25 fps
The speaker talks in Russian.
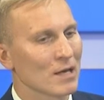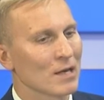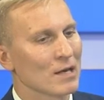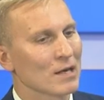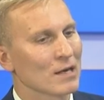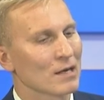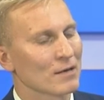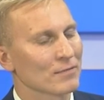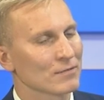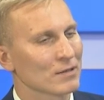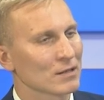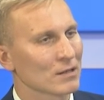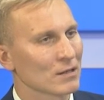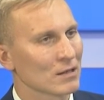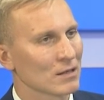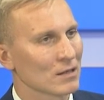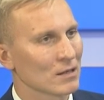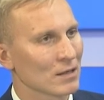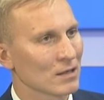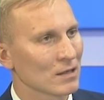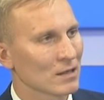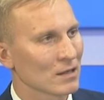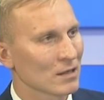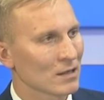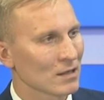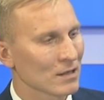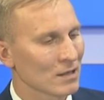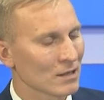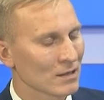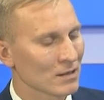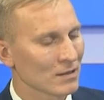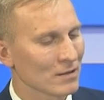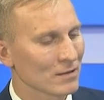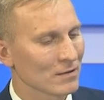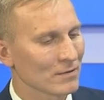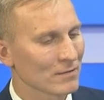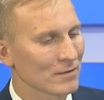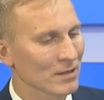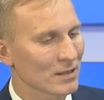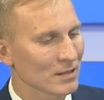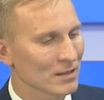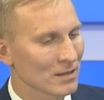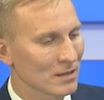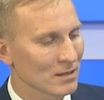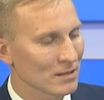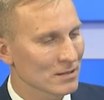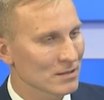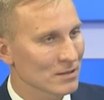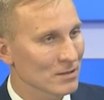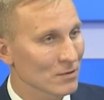
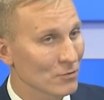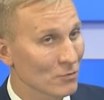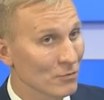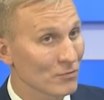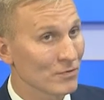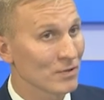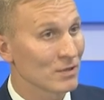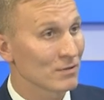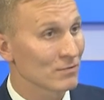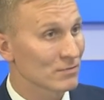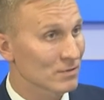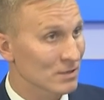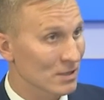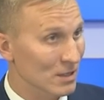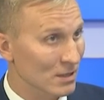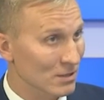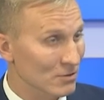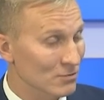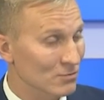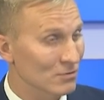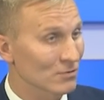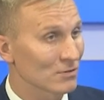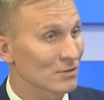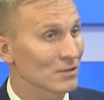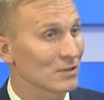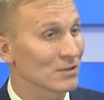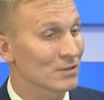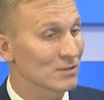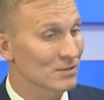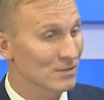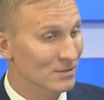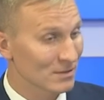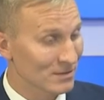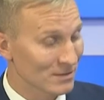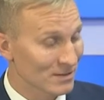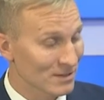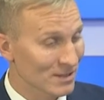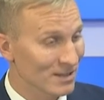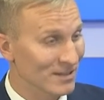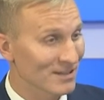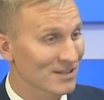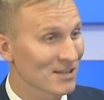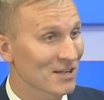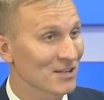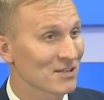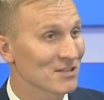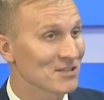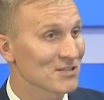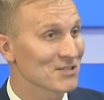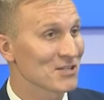автовладельцы, увидев знак, что на
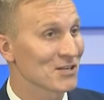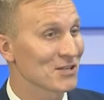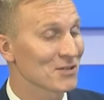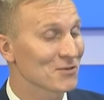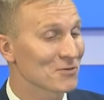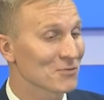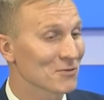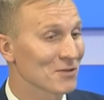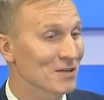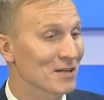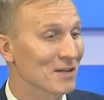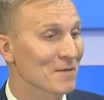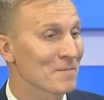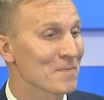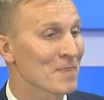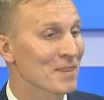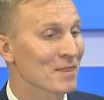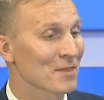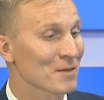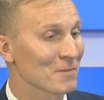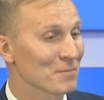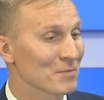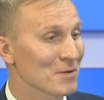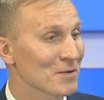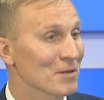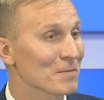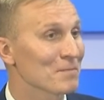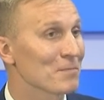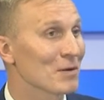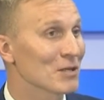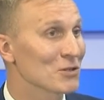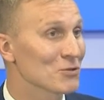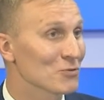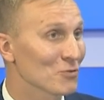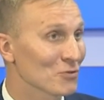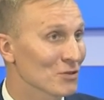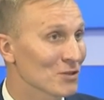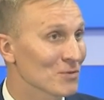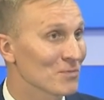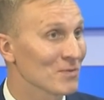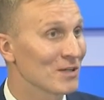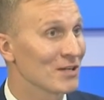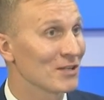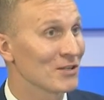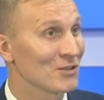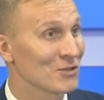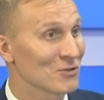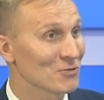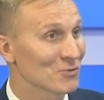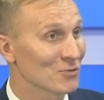данной территории, например, почетным или
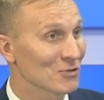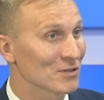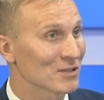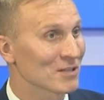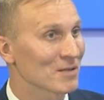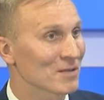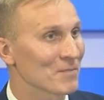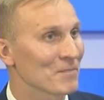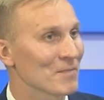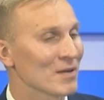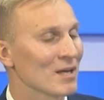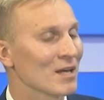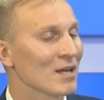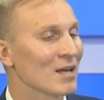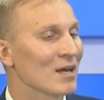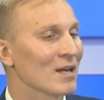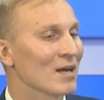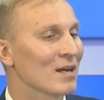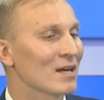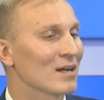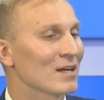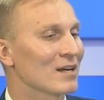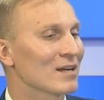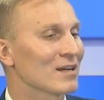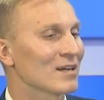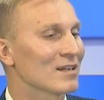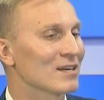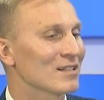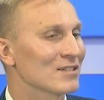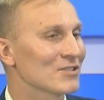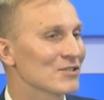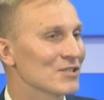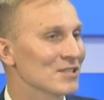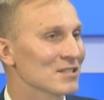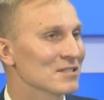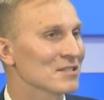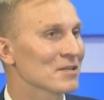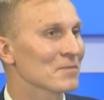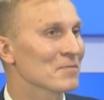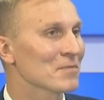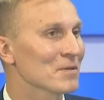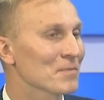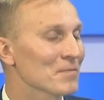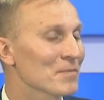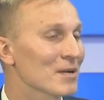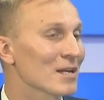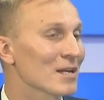нечетным э, числам, например,